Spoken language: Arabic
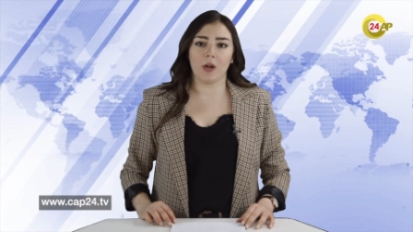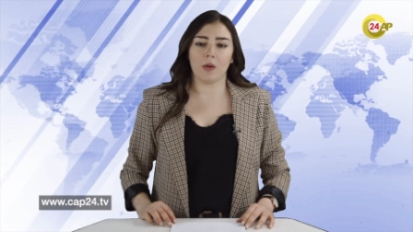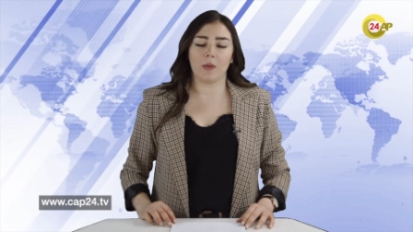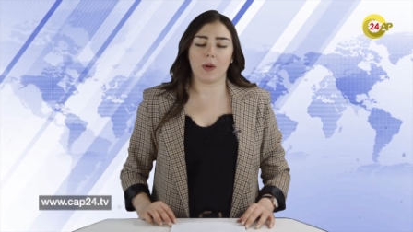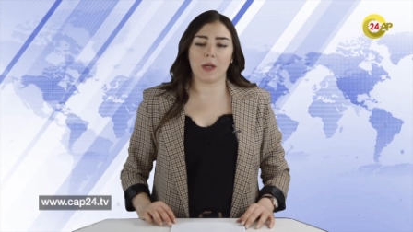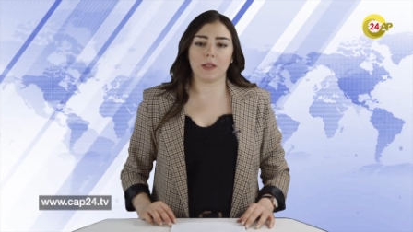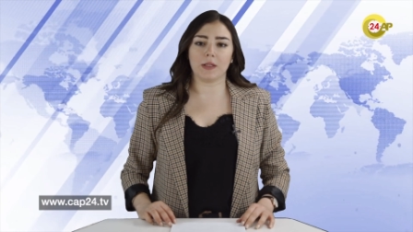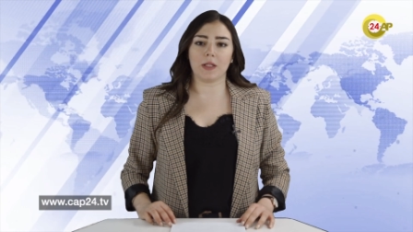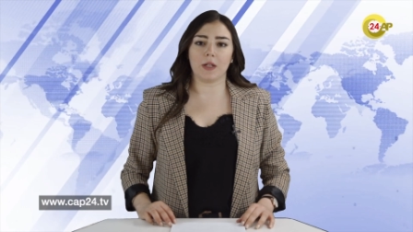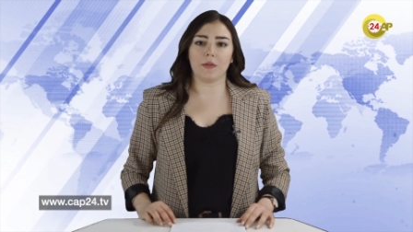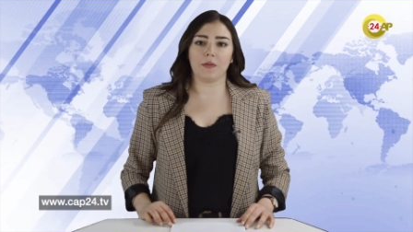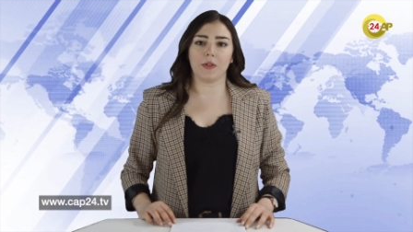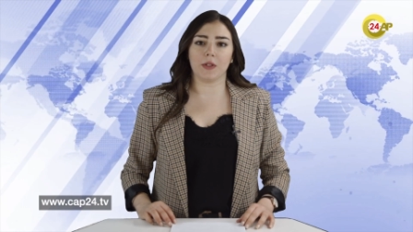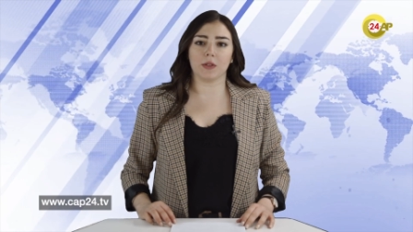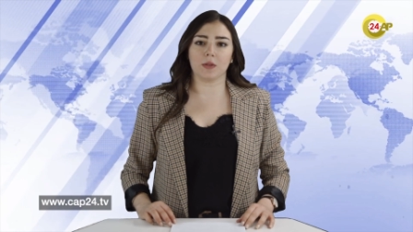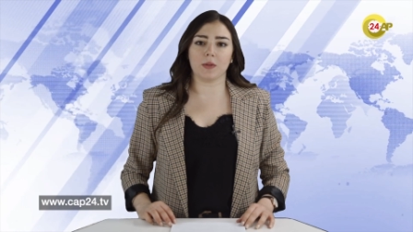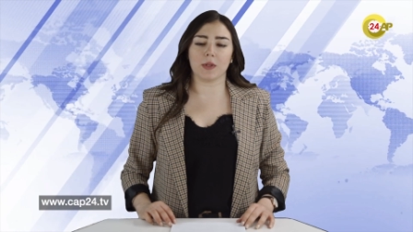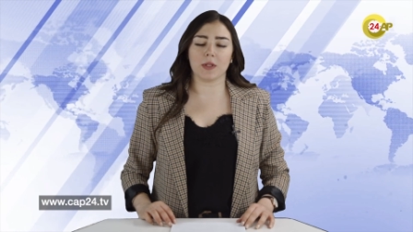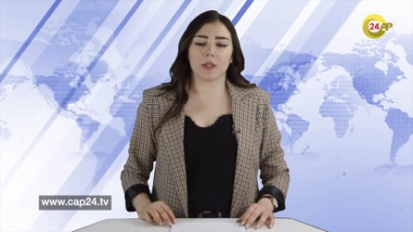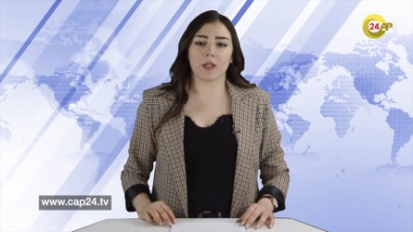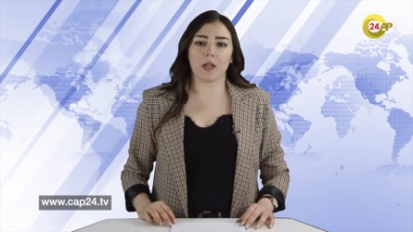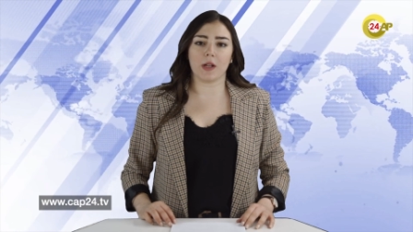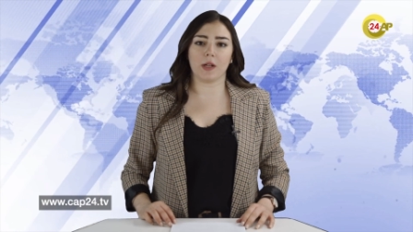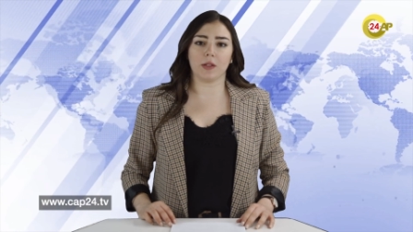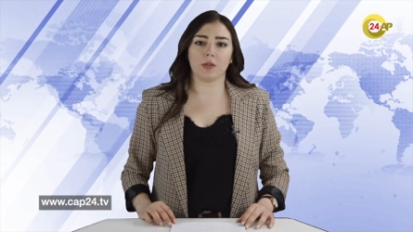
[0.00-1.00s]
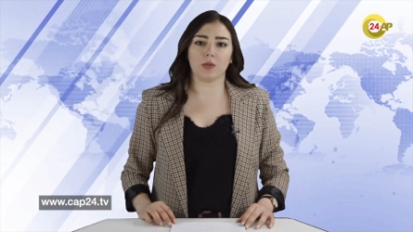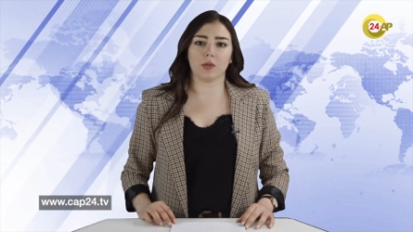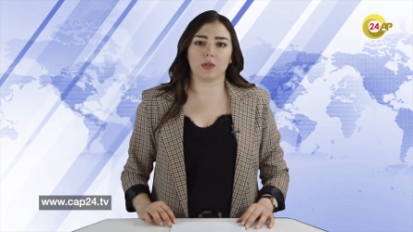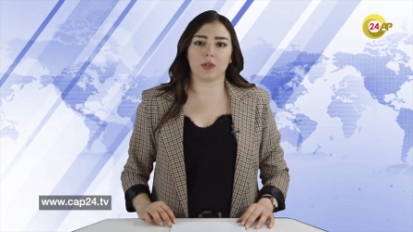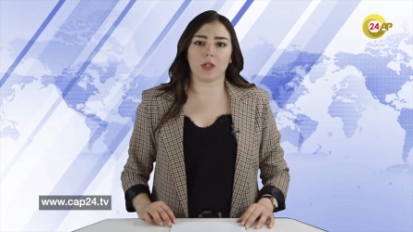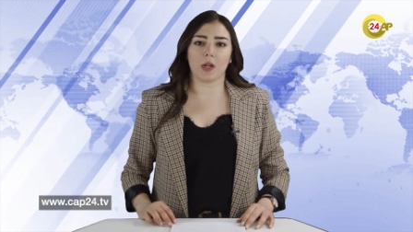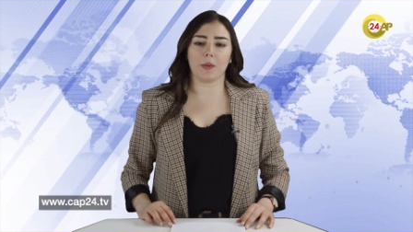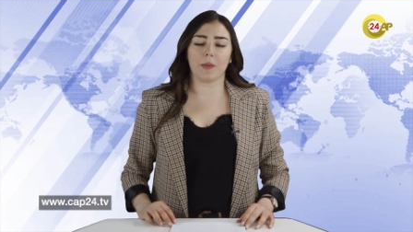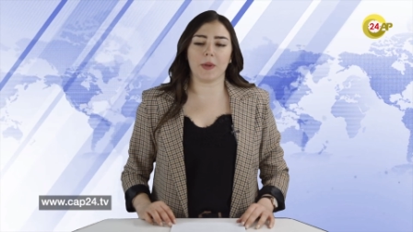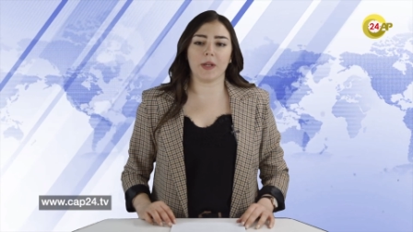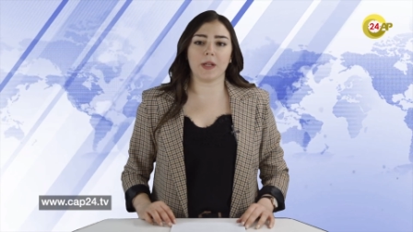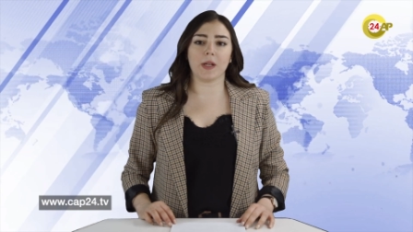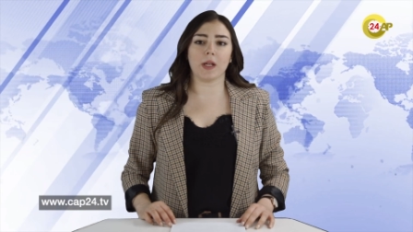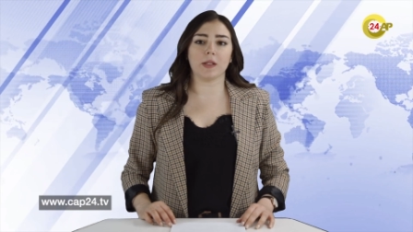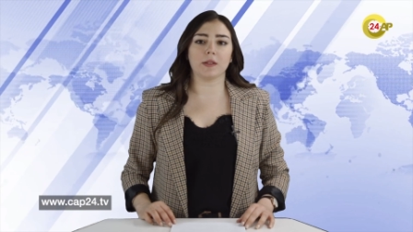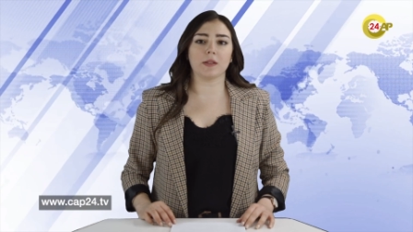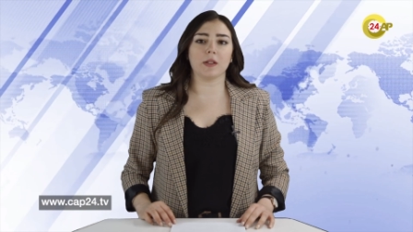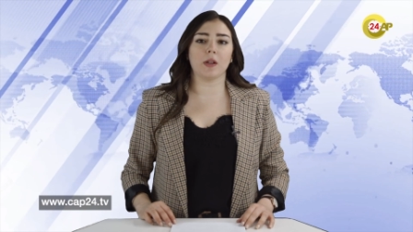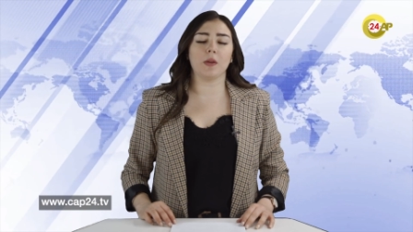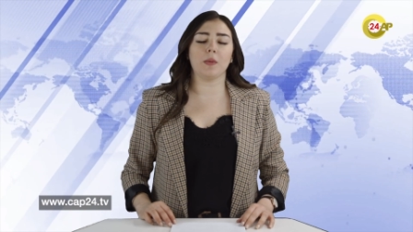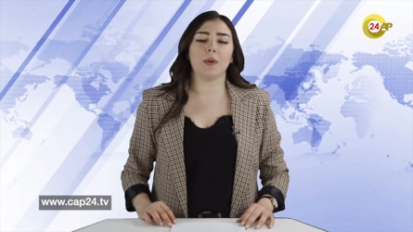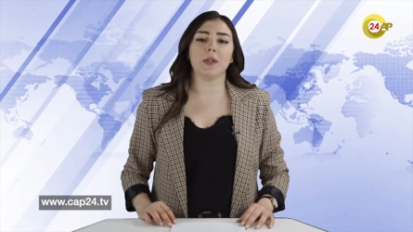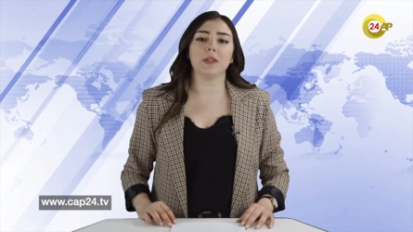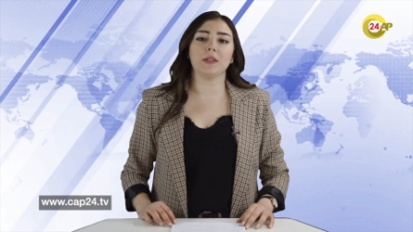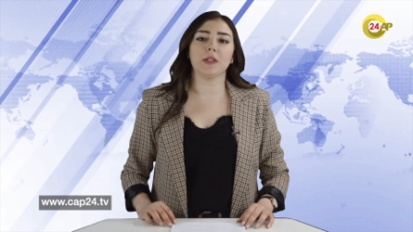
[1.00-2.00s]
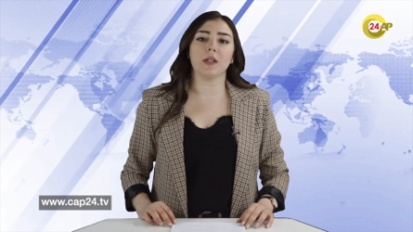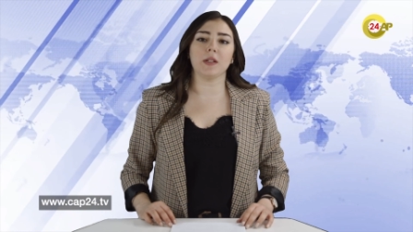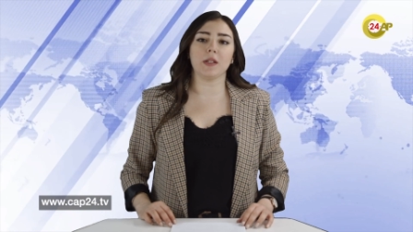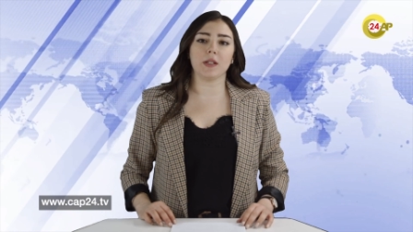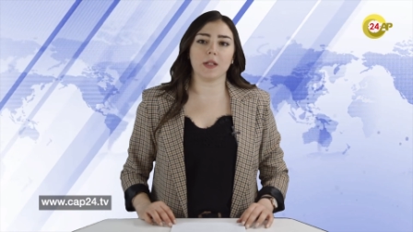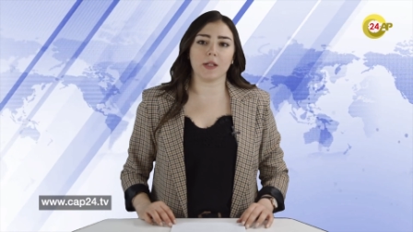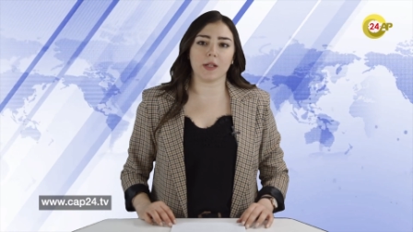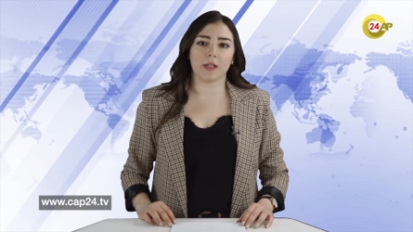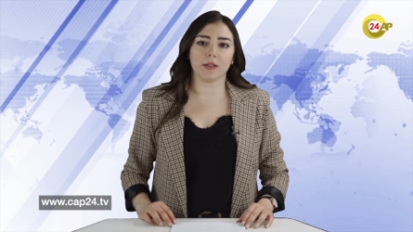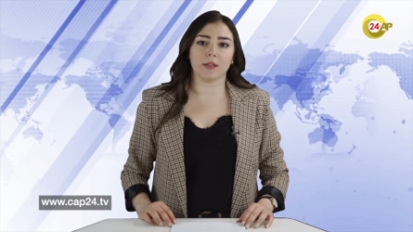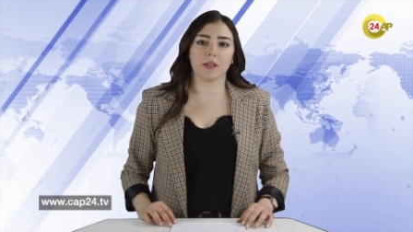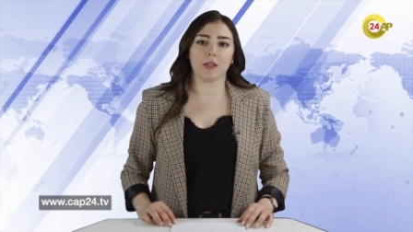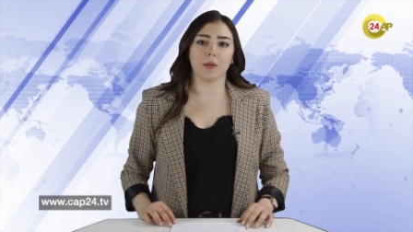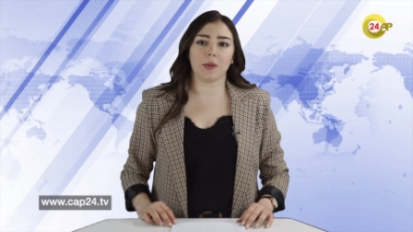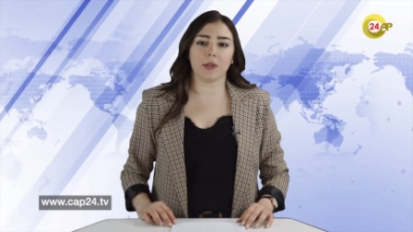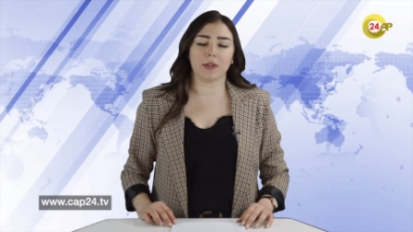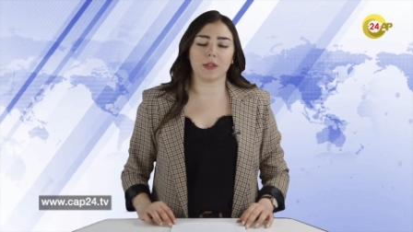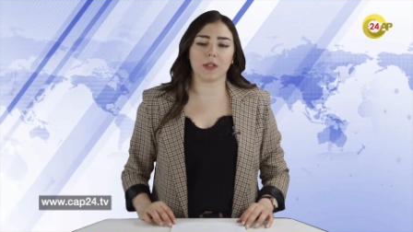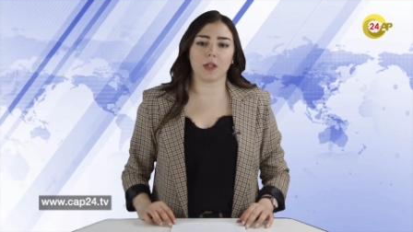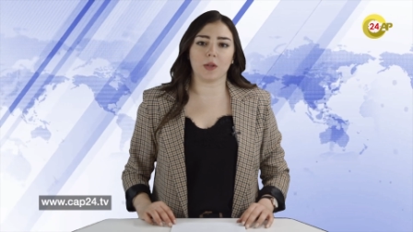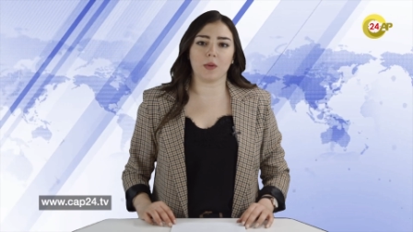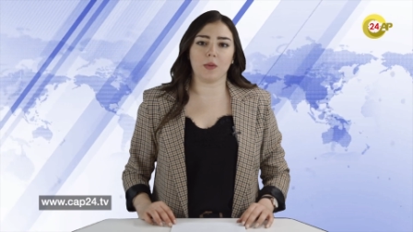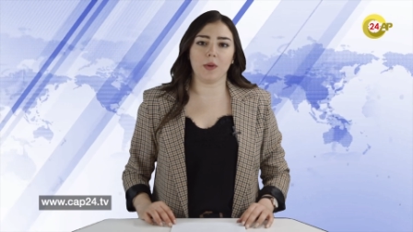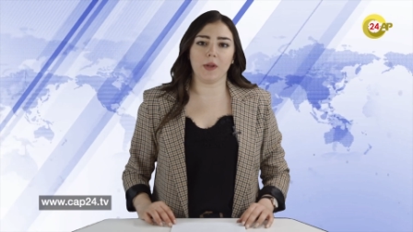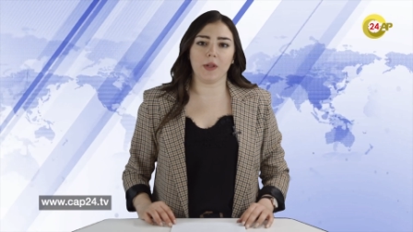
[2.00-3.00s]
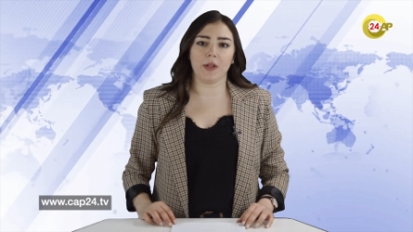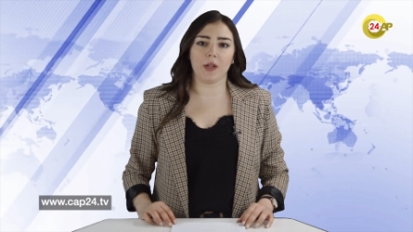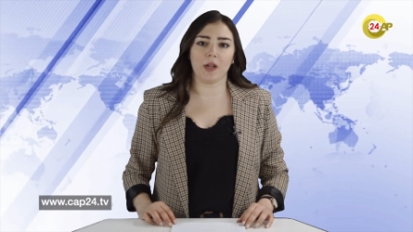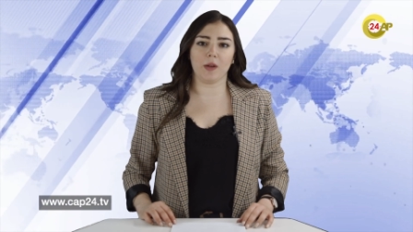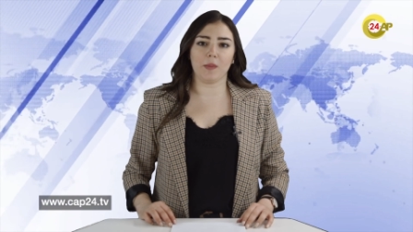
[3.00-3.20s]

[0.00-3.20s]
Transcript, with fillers: وأضافت وزارة التربية الوطنية والتكوين